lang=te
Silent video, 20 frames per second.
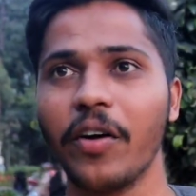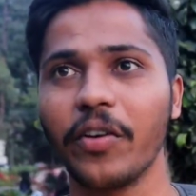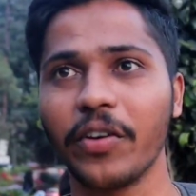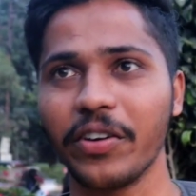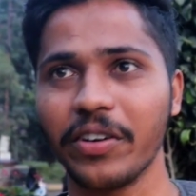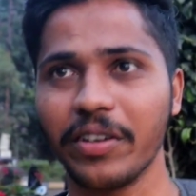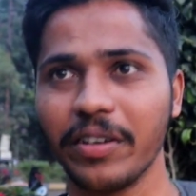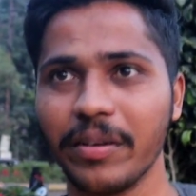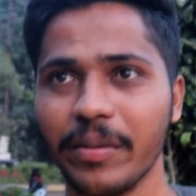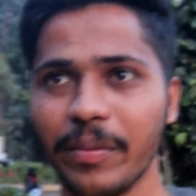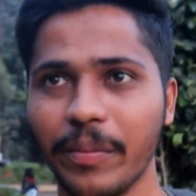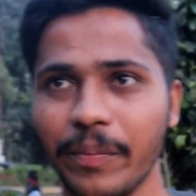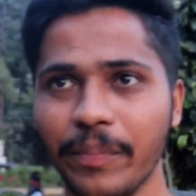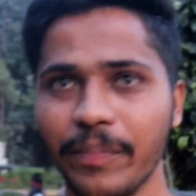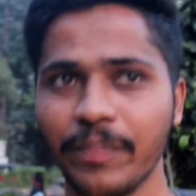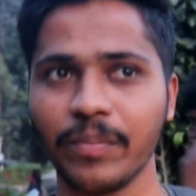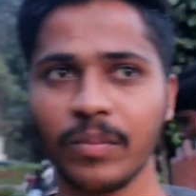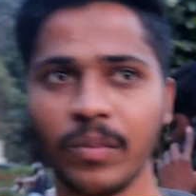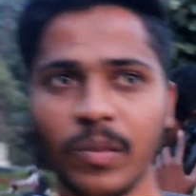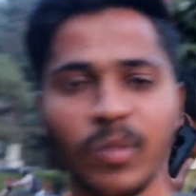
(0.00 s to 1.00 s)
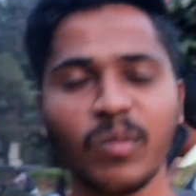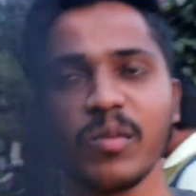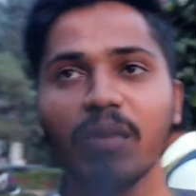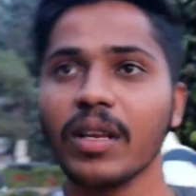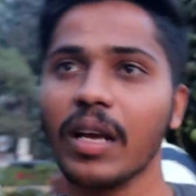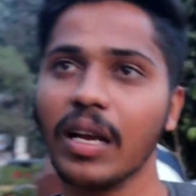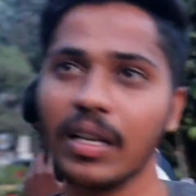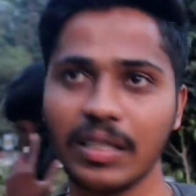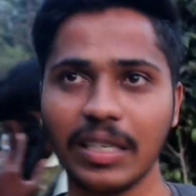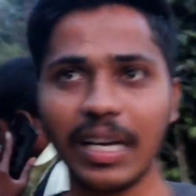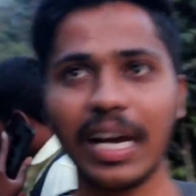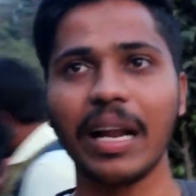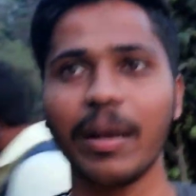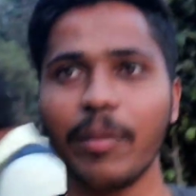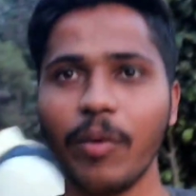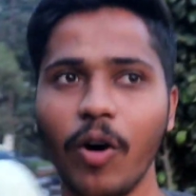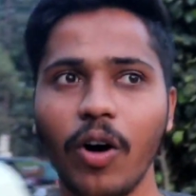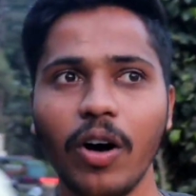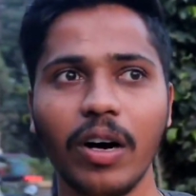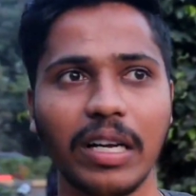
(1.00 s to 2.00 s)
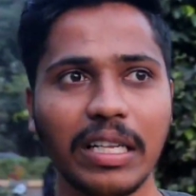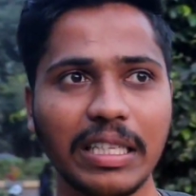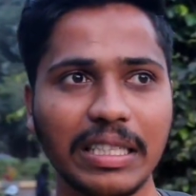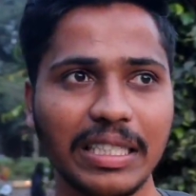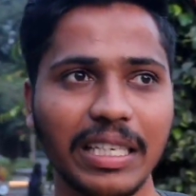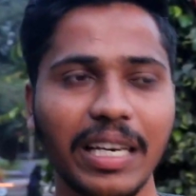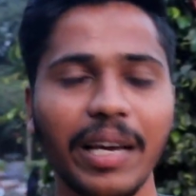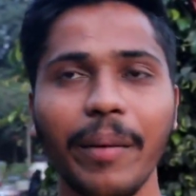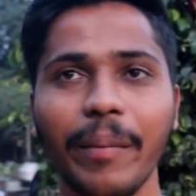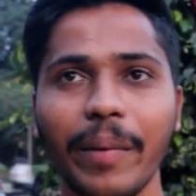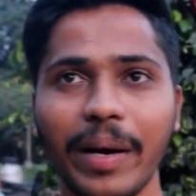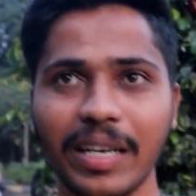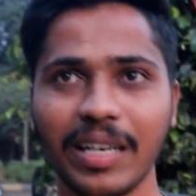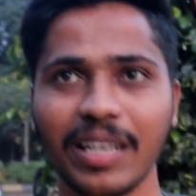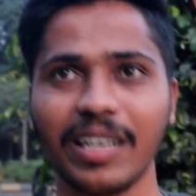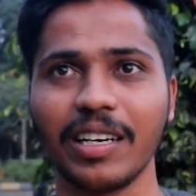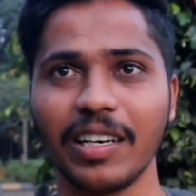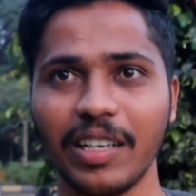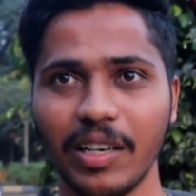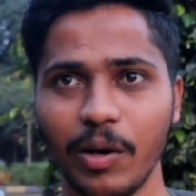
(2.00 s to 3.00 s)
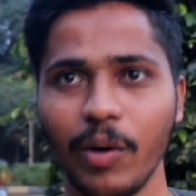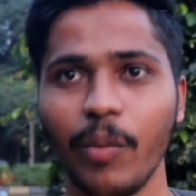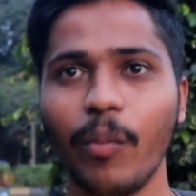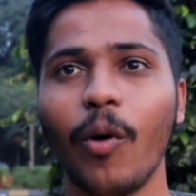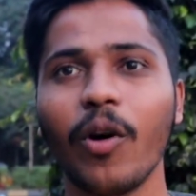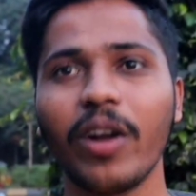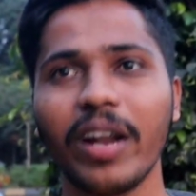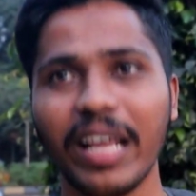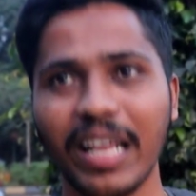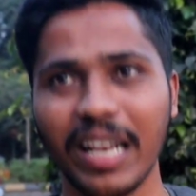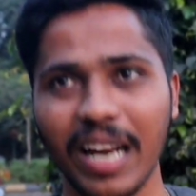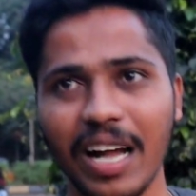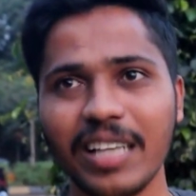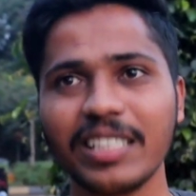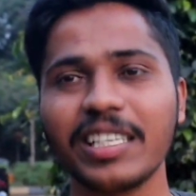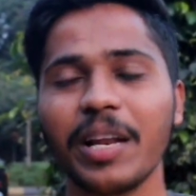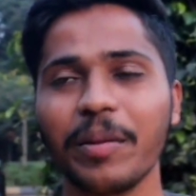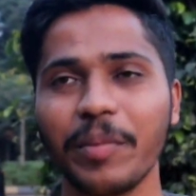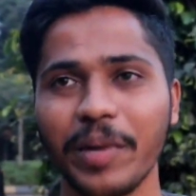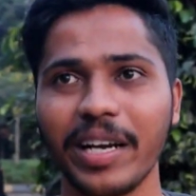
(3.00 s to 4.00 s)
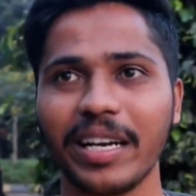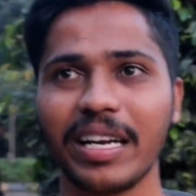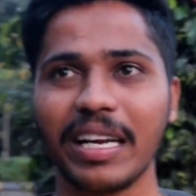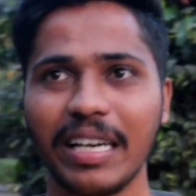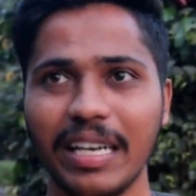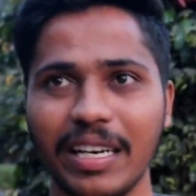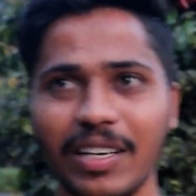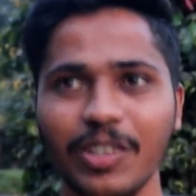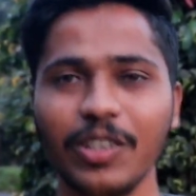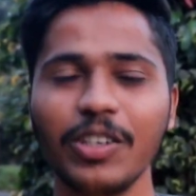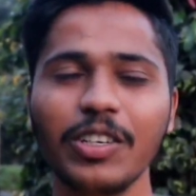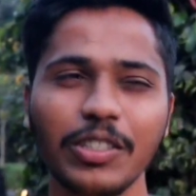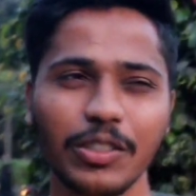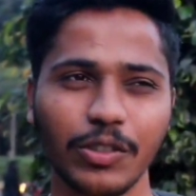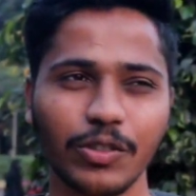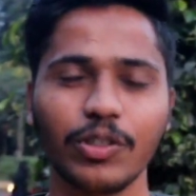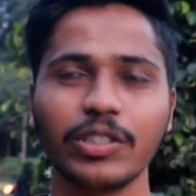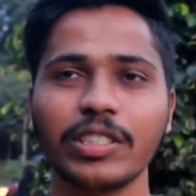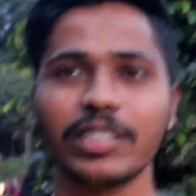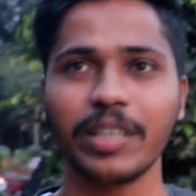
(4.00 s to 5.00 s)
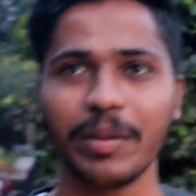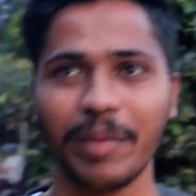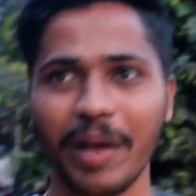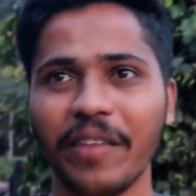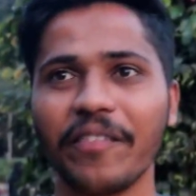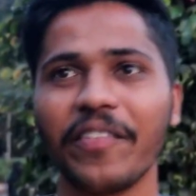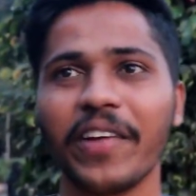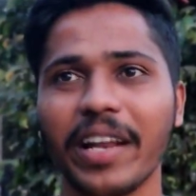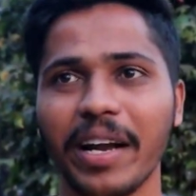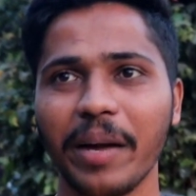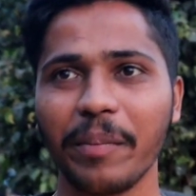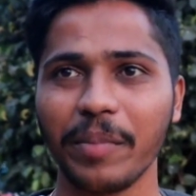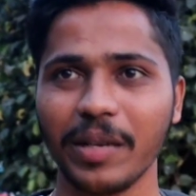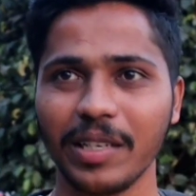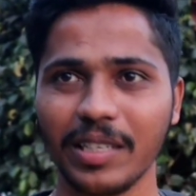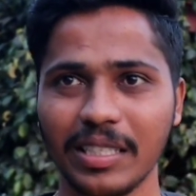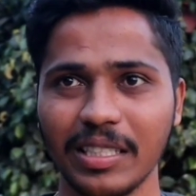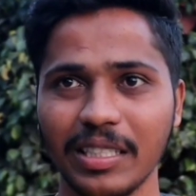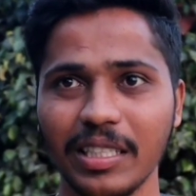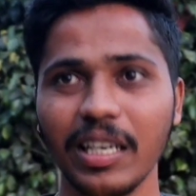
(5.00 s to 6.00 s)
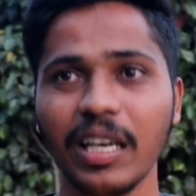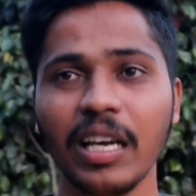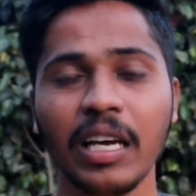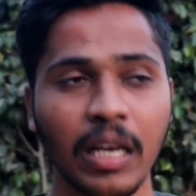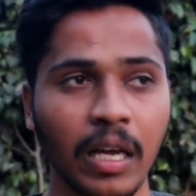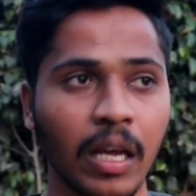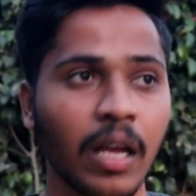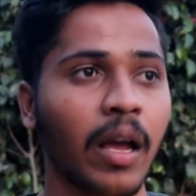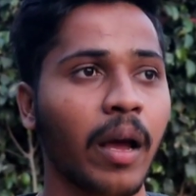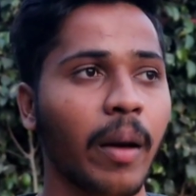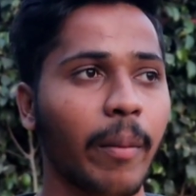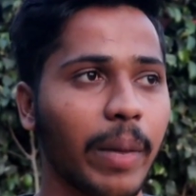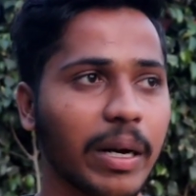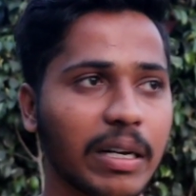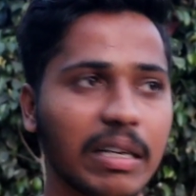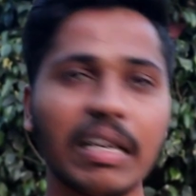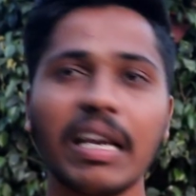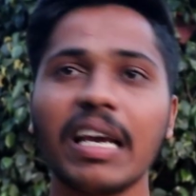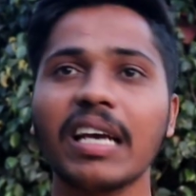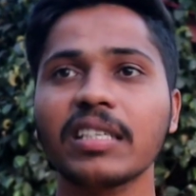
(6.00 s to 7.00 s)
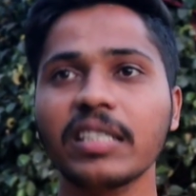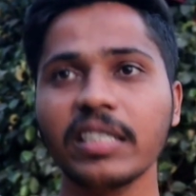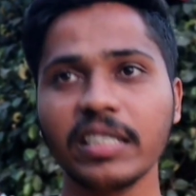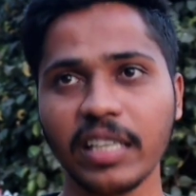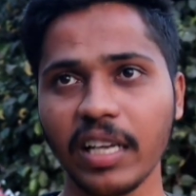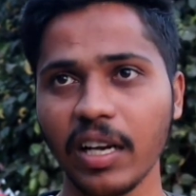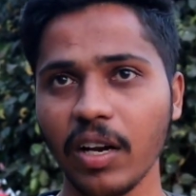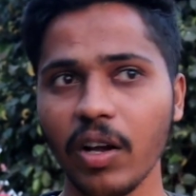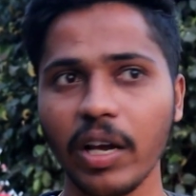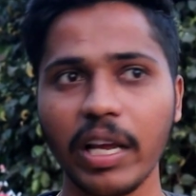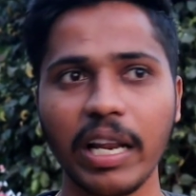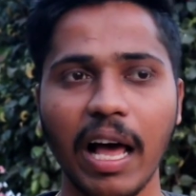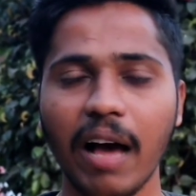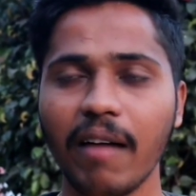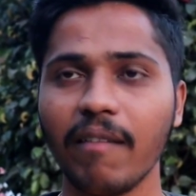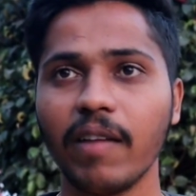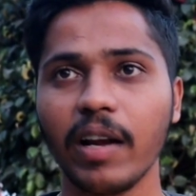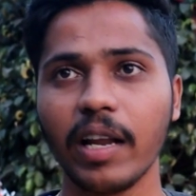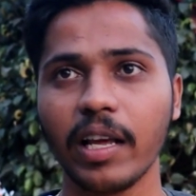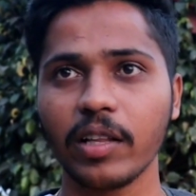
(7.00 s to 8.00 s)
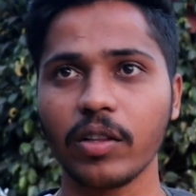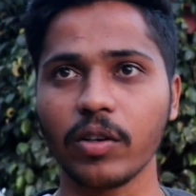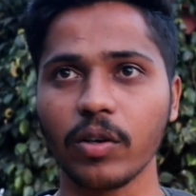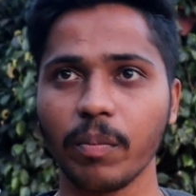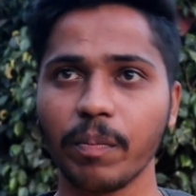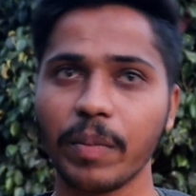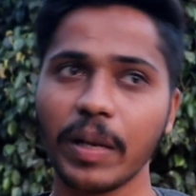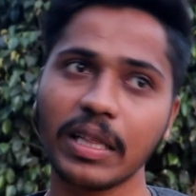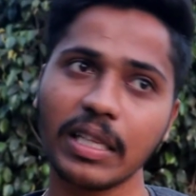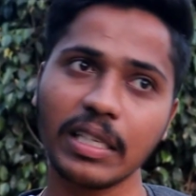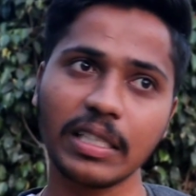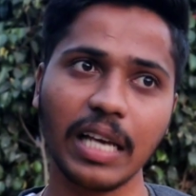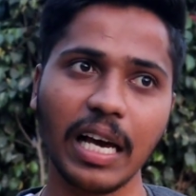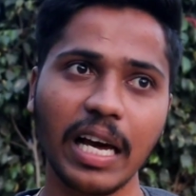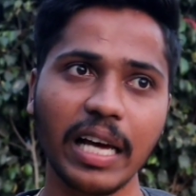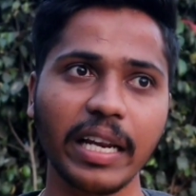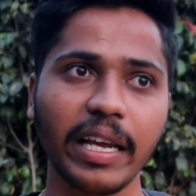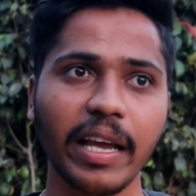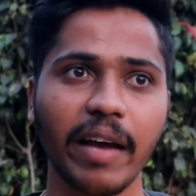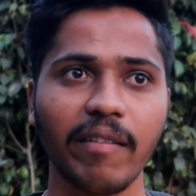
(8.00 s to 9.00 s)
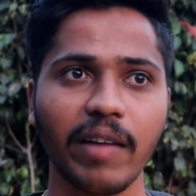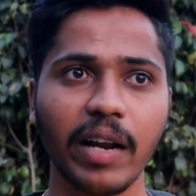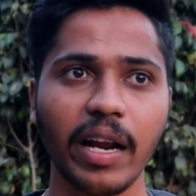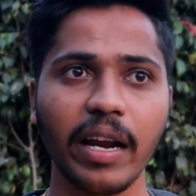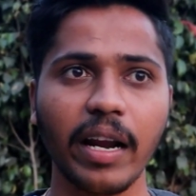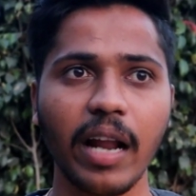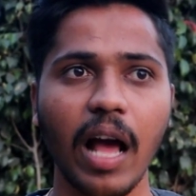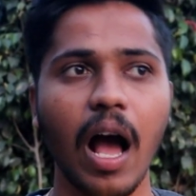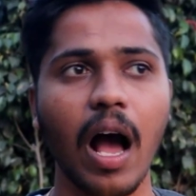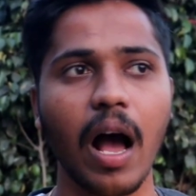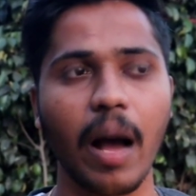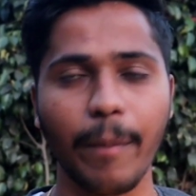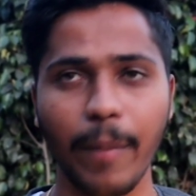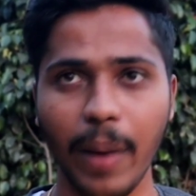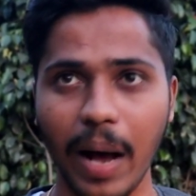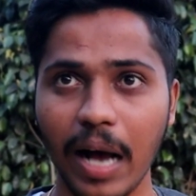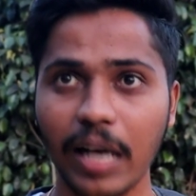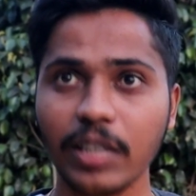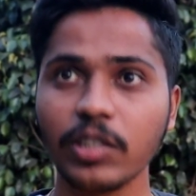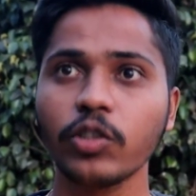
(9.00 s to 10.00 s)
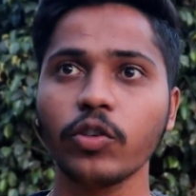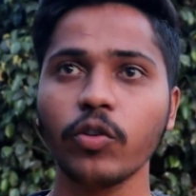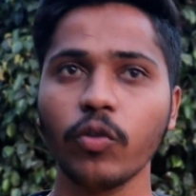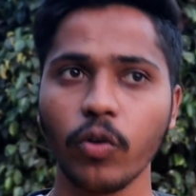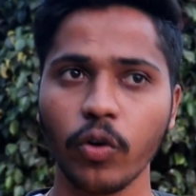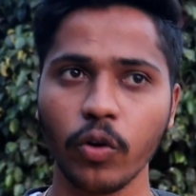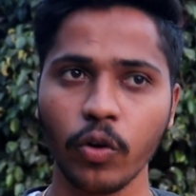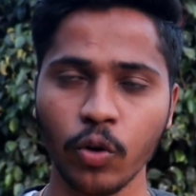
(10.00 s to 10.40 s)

ఎలా అనిపిస్తుంది షో చాలా బాగుంది బట్ uh, మొన్నే రాజు ఎలిమినేట్ అయ్యాడు కొంచెం అన్ఫేర్ అనిపించింది బట్ ఏ సీజన్లో ఇలా అవ్వలేదు ప్రతిసారి ఎవరైనా ఆ పాస్ని